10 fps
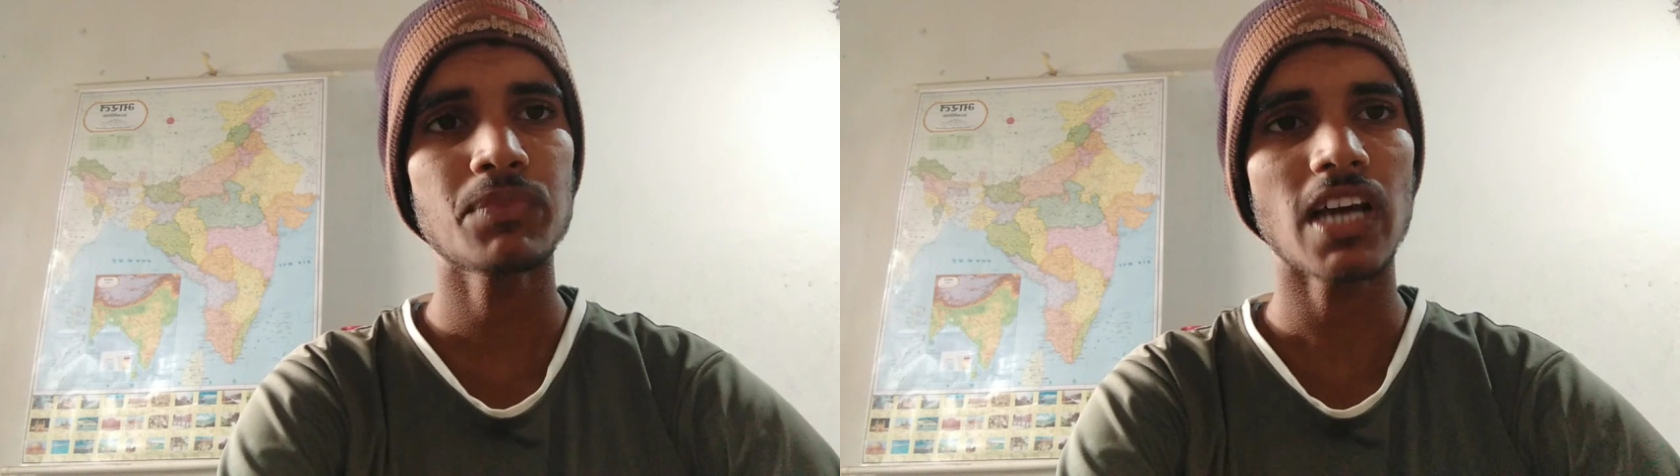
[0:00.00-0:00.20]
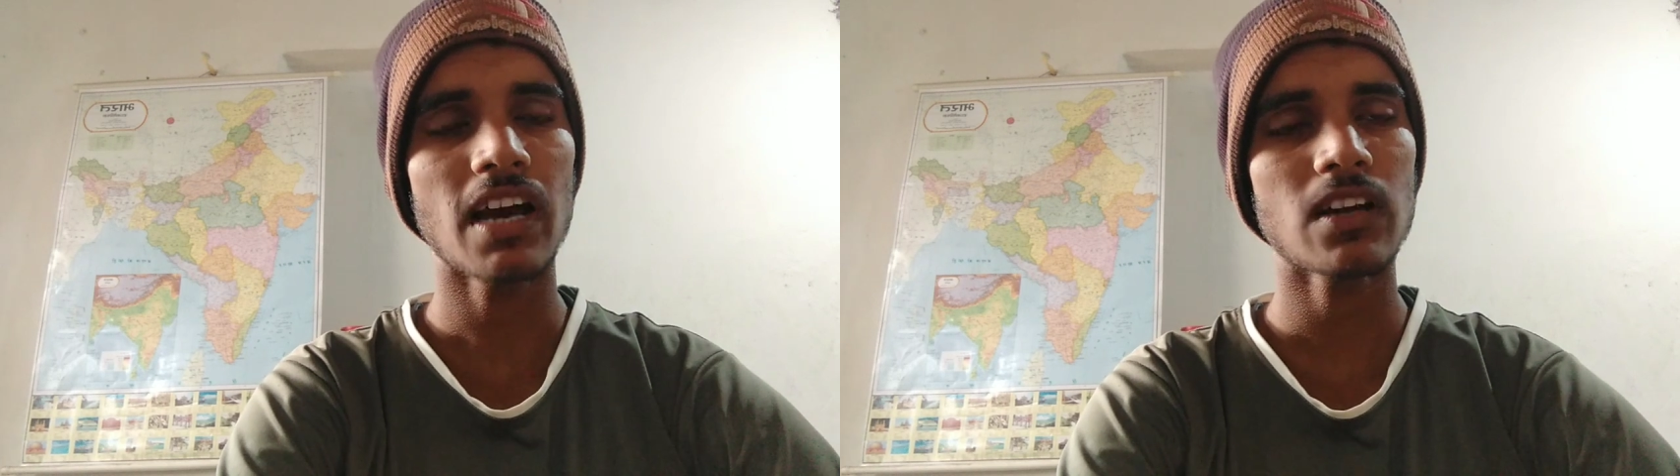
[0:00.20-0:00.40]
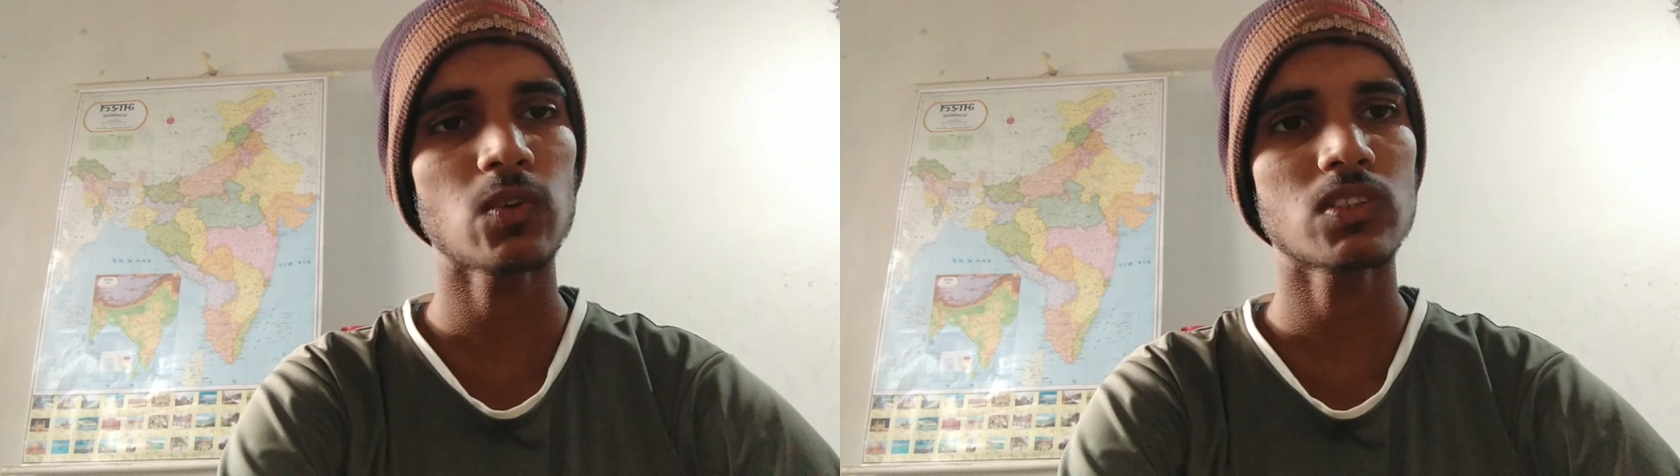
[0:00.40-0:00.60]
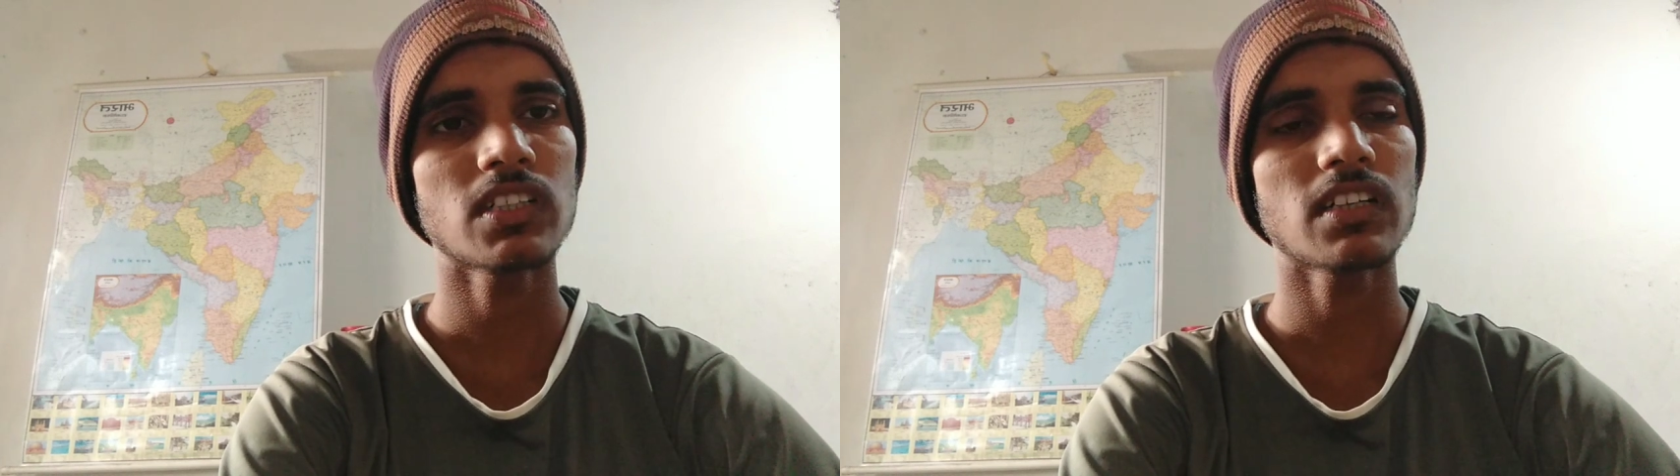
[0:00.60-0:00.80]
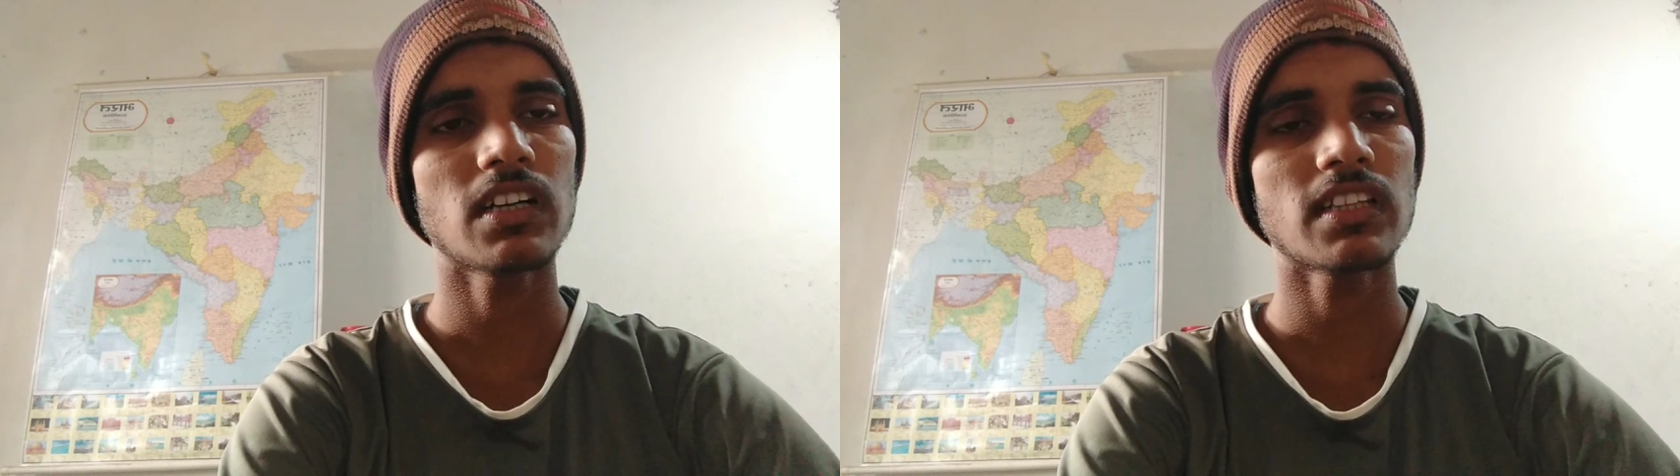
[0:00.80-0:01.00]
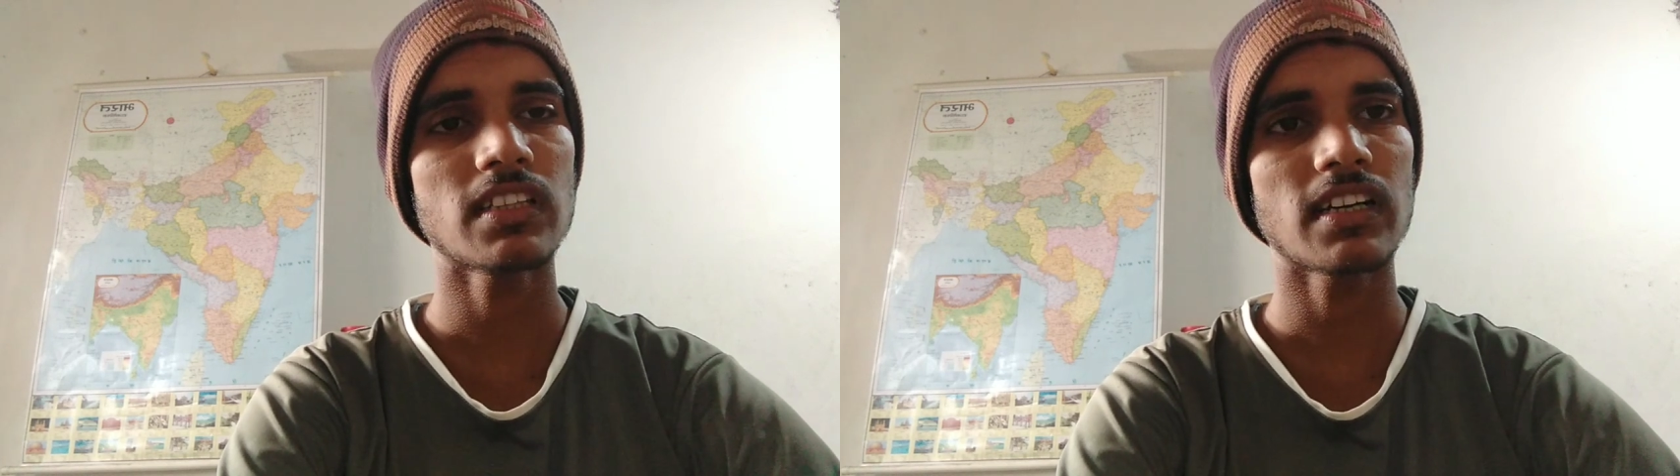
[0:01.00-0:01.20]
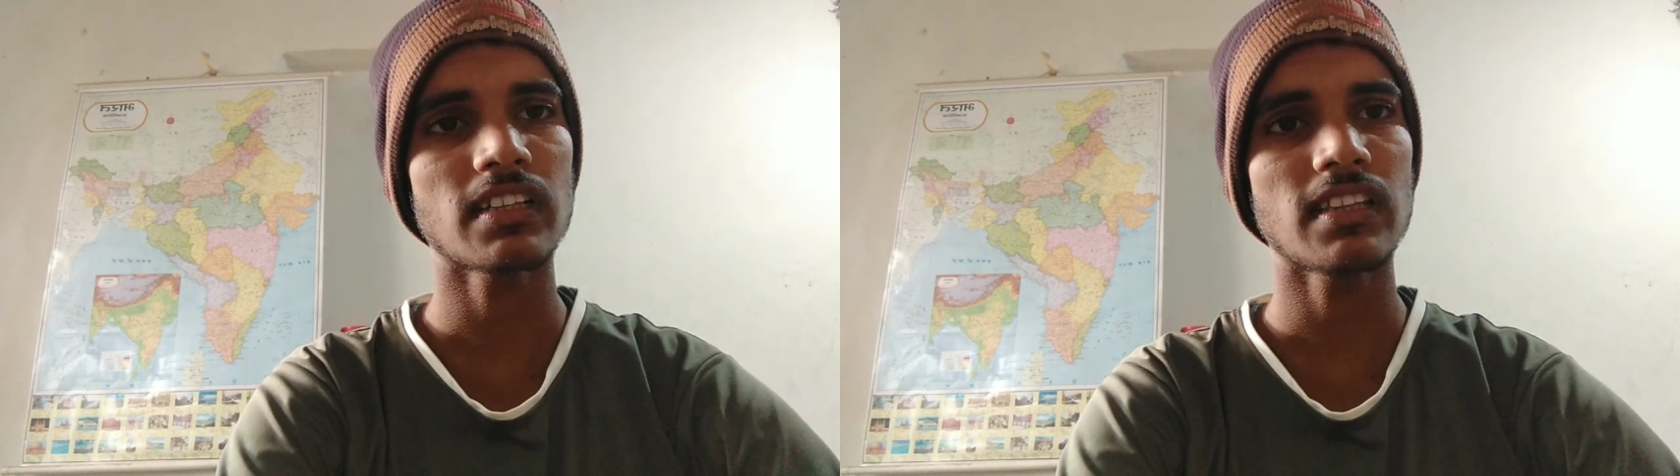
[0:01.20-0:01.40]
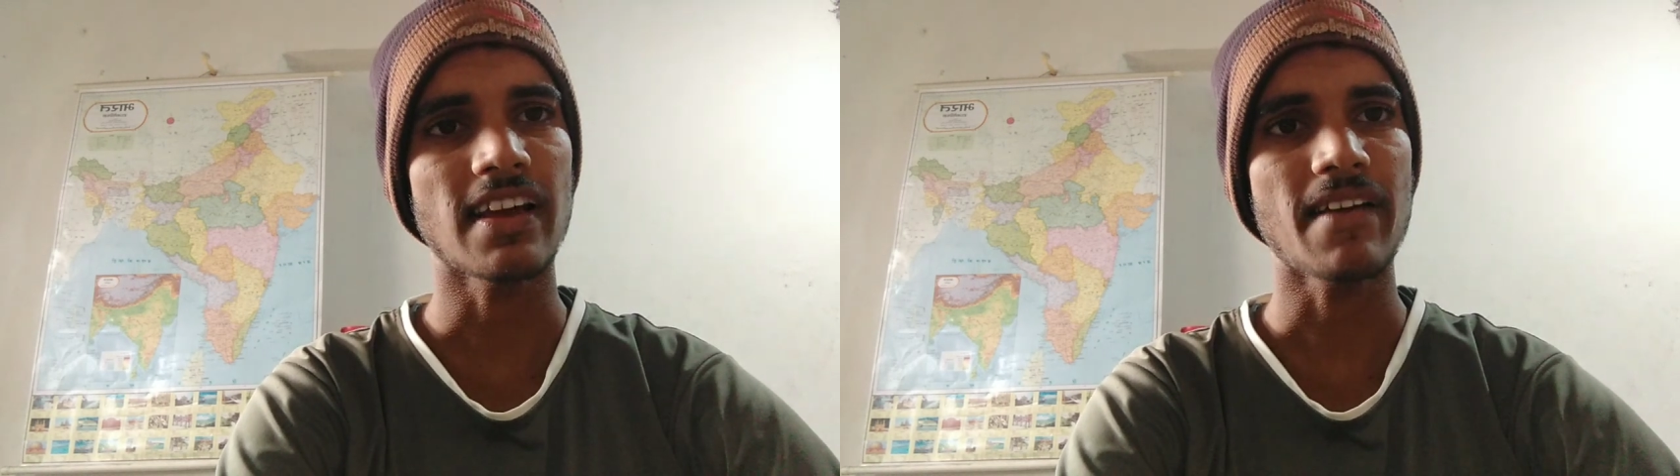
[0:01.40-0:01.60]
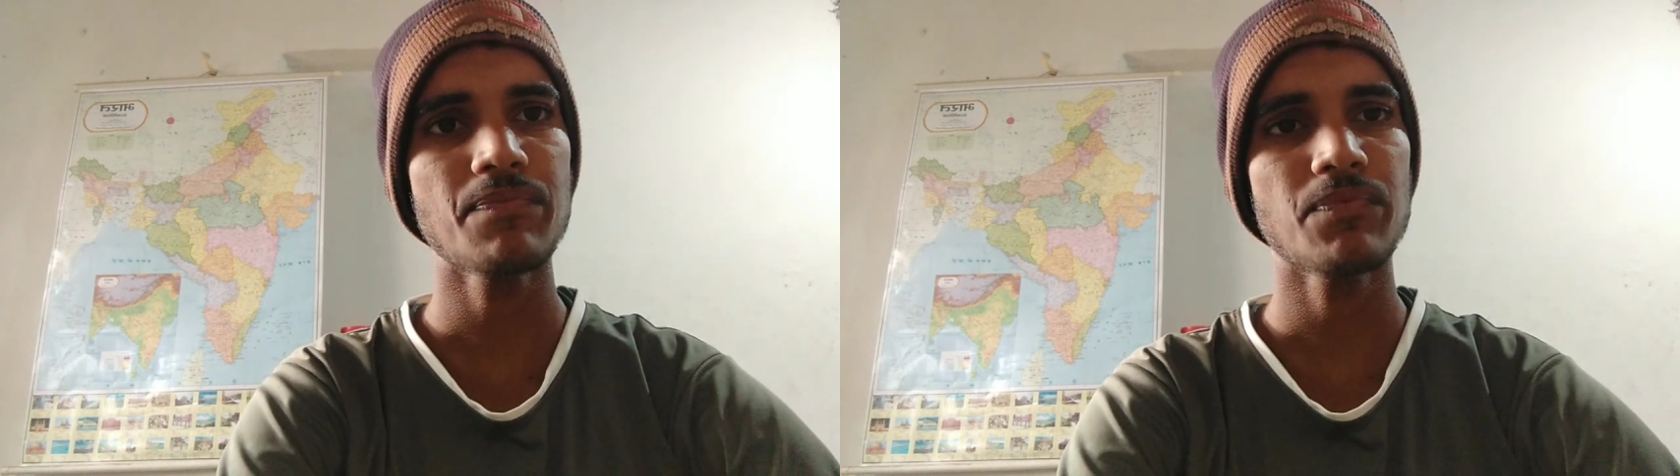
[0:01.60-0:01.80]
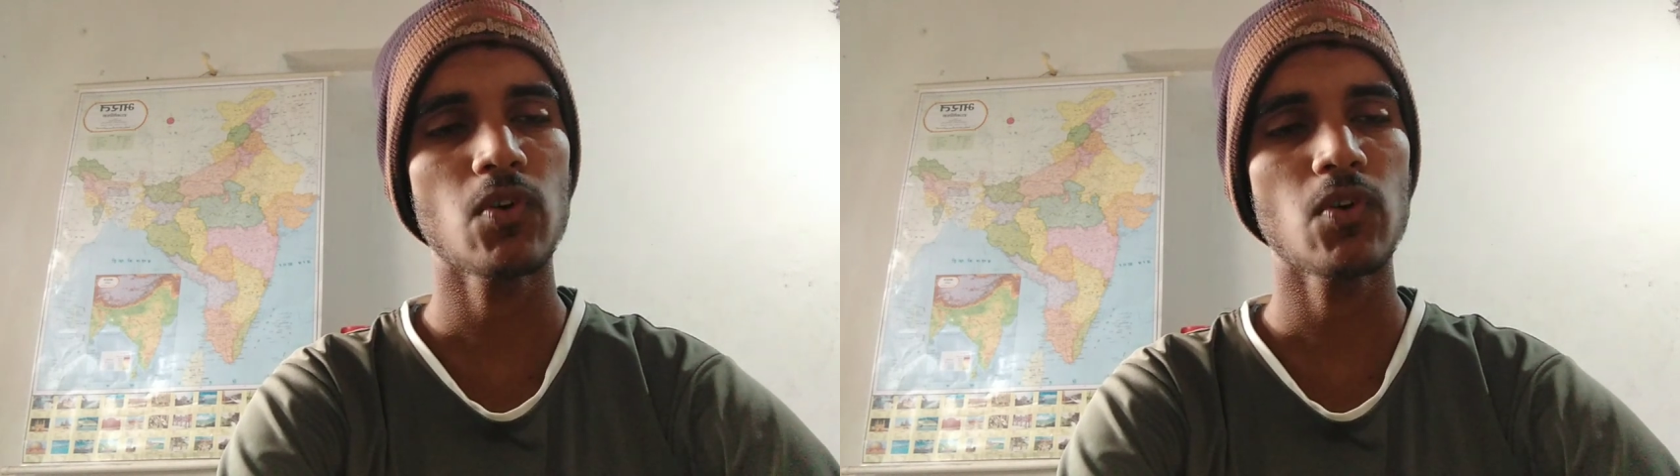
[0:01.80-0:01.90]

चार क्वेश्चन गलत करते हैं